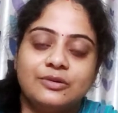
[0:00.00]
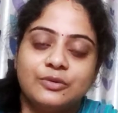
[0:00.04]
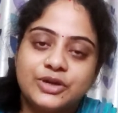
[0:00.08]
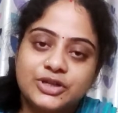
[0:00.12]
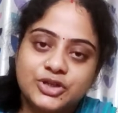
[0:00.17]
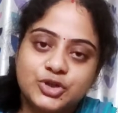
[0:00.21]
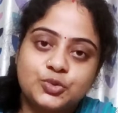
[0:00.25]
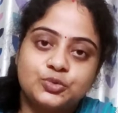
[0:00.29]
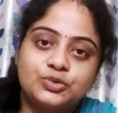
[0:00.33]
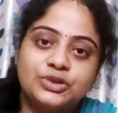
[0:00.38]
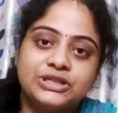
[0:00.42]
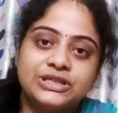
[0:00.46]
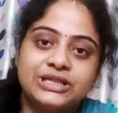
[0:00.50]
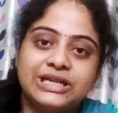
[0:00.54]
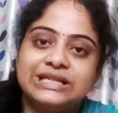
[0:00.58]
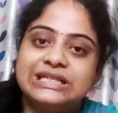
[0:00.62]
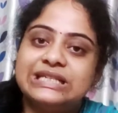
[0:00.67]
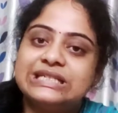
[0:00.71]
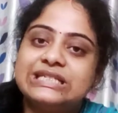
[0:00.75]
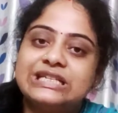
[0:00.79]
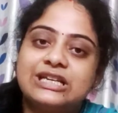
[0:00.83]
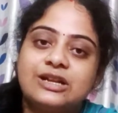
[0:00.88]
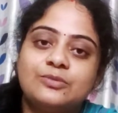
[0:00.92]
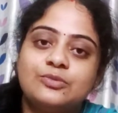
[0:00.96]
ওই ছুটিটা
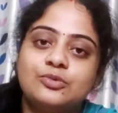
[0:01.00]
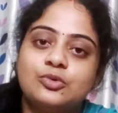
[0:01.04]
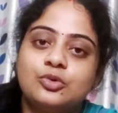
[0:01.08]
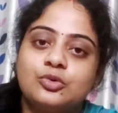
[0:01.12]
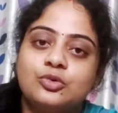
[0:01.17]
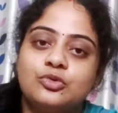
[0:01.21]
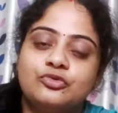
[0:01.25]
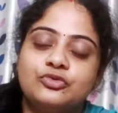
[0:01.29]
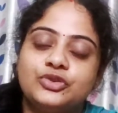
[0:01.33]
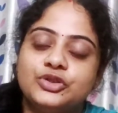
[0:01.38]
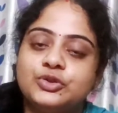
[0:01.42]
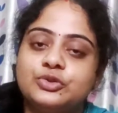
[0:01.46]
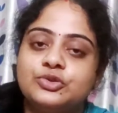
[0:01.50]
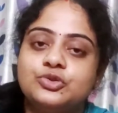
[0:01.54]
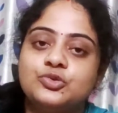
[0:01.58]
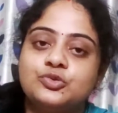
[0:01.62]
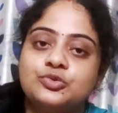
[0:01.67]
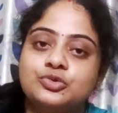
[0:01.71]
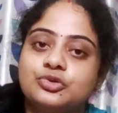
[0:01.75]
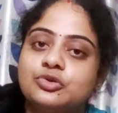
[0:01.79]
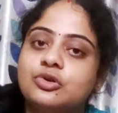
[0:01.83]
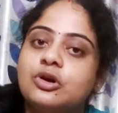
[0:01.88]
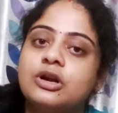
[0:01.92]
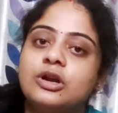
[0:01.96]
নিয়েছিলাম কোনো ভিডিও
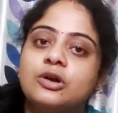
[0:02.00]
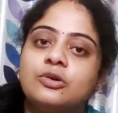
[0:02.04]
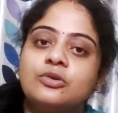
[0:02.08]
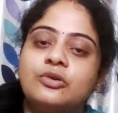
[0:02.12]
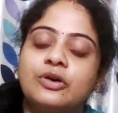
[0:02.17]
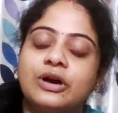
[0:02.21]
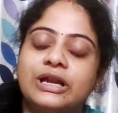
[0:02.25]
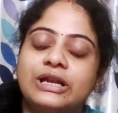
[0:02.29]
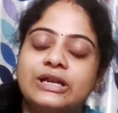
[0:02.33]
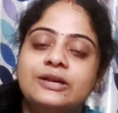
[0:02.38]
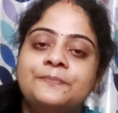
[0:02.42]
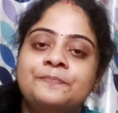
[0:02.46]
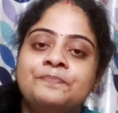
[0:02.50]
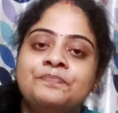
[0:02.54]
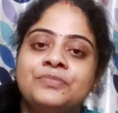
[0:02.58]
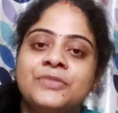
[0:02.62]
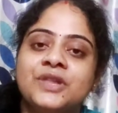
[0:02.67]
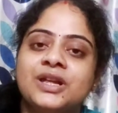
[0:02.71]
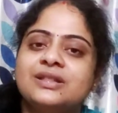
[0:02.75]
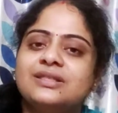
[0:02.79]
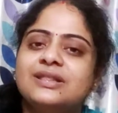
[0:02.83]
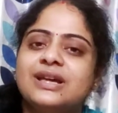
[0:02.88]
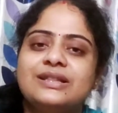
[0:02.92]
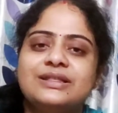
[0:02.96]
শ্যুট করাও হয়নি
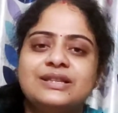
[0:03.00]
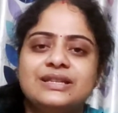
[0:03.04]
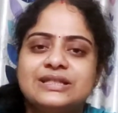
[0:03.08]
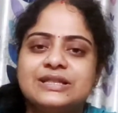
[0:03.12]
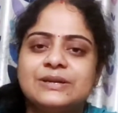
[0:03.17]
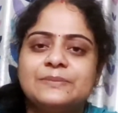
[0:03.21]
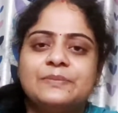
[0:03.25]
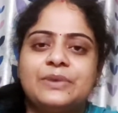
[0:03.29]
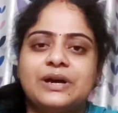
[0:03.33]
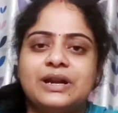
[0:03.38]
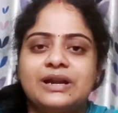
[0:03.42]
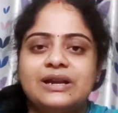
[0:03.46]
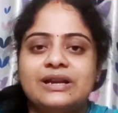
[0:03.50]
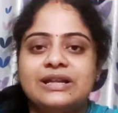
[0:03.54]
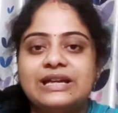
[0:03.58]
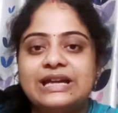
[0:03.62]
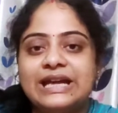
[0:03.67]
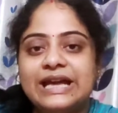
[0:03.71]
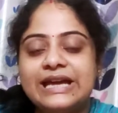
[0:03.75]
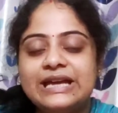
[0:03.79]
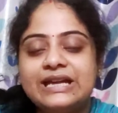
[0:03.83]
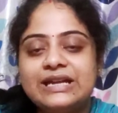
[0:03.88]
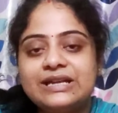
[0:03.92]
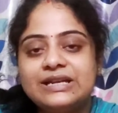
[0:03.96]
তাই দিতে পারিনি
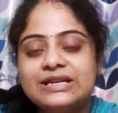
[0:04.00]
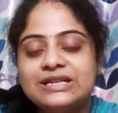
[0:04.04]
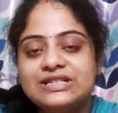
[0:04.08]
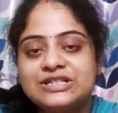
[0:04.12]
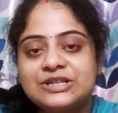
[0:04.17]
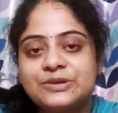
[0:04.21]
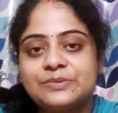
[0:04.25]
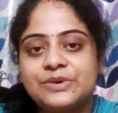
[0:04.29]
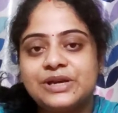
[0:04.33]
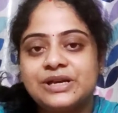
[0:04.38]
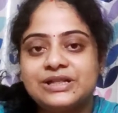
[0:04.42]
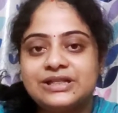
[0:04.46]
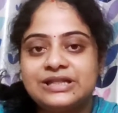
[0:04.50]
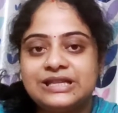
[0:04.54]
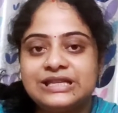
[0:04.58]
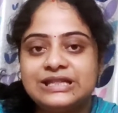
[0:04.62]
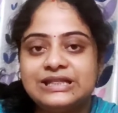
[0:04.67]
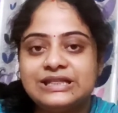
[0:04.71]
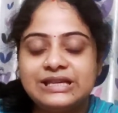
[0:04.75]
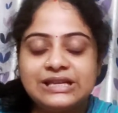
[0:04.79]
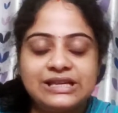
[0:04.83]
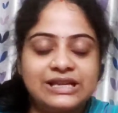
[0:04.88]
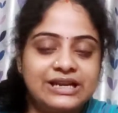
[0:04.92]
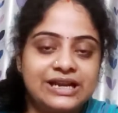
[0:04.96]
এই হিসেবেই তিন
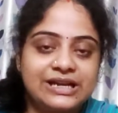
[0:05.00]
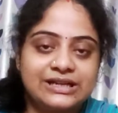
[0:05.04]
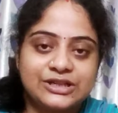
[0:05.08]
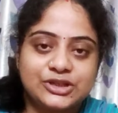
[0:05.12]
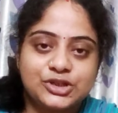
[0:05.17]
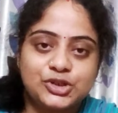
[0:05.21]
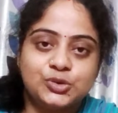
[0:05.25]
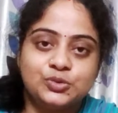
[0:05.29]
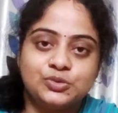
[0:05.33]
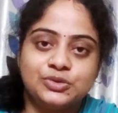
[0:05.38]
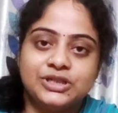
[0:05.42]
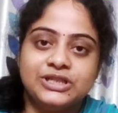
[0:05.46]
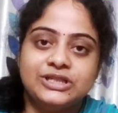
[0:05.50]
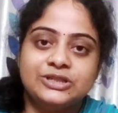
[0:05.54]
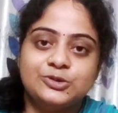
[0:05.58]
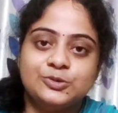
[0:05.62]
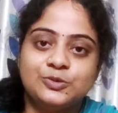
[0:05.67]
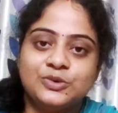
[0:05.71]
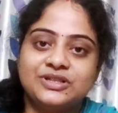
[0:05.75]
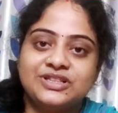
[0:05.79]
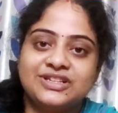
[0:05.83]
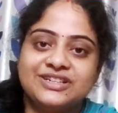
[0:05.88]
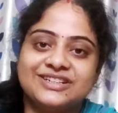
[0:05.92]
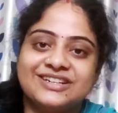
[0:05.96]
দিনের একটা ছুটি
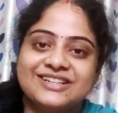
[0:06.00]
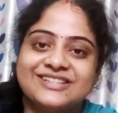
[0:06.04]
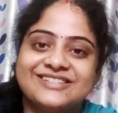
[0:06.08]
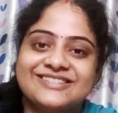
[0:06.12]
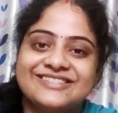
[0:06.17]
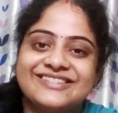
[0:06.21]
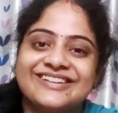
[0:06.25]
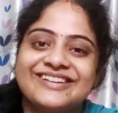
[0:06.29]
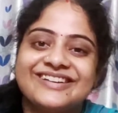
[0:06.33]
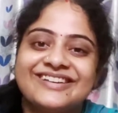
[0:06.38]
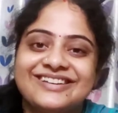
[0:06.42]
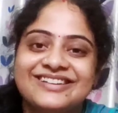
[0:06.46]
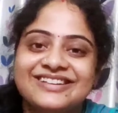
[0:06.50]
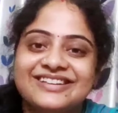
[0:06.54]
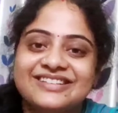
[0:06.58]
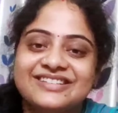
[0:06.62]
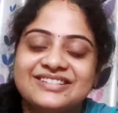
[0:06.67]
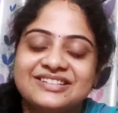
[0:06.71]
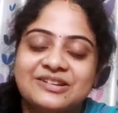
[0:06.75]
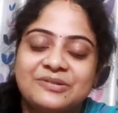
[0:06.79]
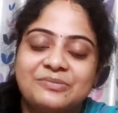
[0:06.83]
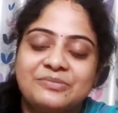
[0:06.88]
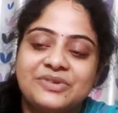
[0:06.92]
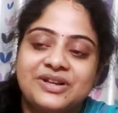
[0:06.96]
তোমাদের কাছ থেকে
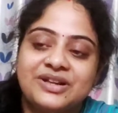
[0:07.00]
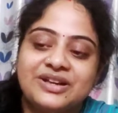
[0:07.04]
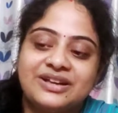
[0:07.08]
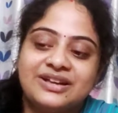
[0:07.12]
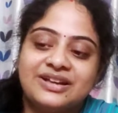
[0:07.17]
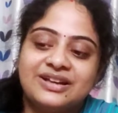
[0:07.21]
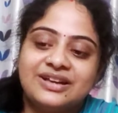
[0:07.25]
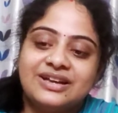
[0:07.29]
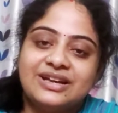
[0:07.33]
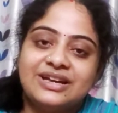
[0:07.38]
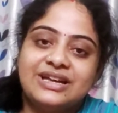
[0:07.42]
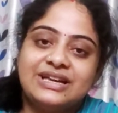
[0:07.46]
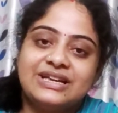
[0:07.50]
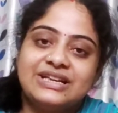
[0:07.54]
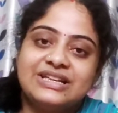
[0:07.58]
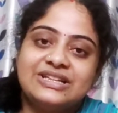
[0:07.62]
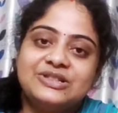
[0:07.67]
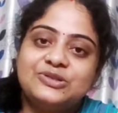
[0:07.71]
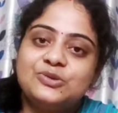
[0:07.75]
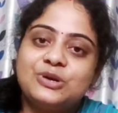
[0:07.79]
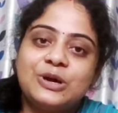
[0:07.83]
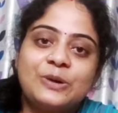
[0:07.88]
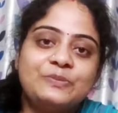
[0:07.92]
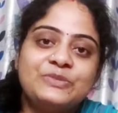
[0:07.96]
নিয়েছিলাম
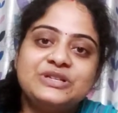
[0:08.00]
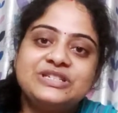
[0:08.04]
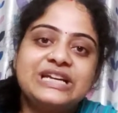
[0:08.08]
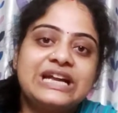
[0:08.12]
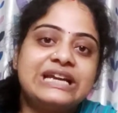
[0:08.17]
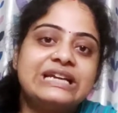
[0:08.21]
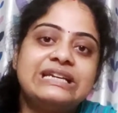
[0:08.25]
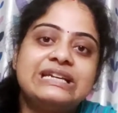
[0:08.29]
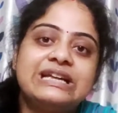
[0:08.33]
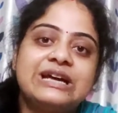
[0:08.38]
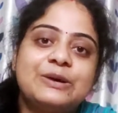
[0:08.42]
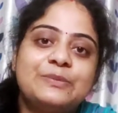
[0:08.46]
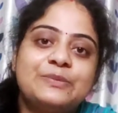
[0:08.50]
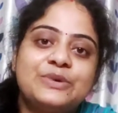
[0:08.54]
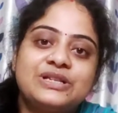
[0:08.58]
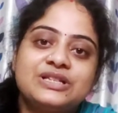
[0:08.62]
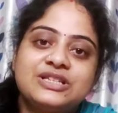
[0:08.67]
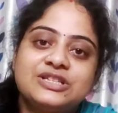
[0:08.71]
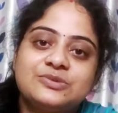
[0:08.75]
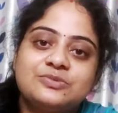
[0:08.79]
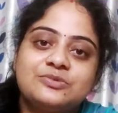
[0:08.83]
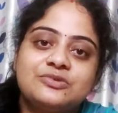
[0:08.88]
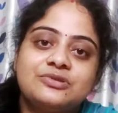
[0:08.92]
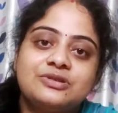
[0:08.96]
কিন্তু আমি জানি না আমার
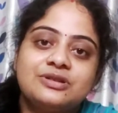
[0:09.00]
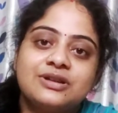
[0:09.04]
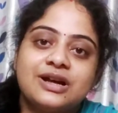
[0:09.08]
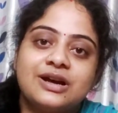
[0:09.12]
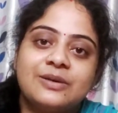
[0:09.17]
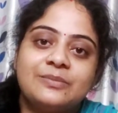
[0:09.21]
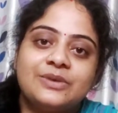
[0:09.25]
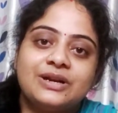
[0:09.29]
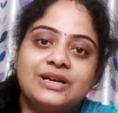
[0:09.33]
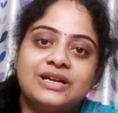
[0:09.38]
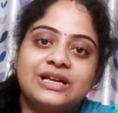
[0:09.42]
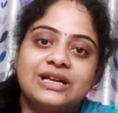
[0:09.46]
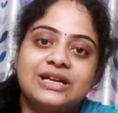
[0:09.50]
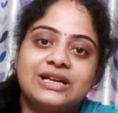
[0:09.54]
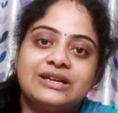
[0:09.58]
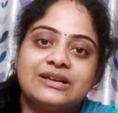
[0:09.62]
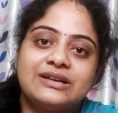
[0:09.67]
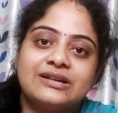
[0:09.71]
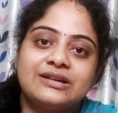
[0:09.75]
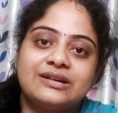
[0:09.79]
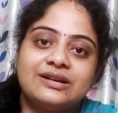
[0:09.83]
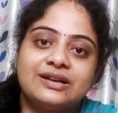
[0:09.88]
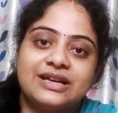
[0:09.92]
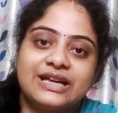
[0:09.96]
জীবন আমাকে
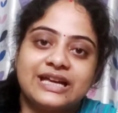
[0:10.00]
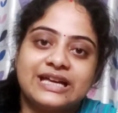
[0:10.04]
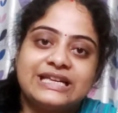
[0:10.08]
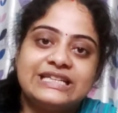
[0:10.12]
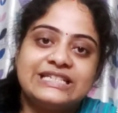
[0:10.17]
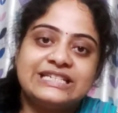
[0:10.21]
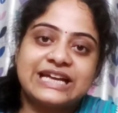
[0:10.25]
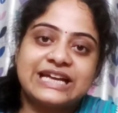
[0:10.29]
এই